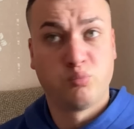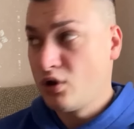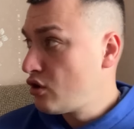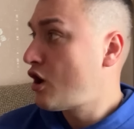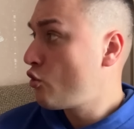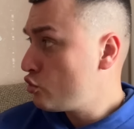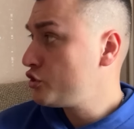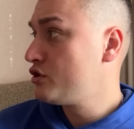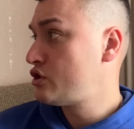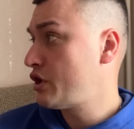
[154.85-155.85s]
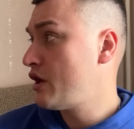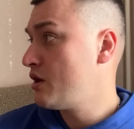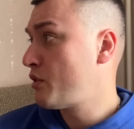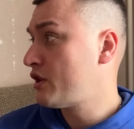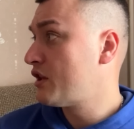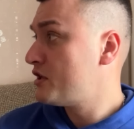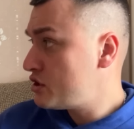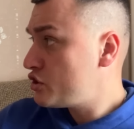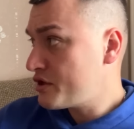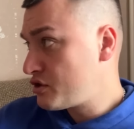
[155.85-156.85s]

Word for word: Было хорошее настроение настроение, братан, а сейчас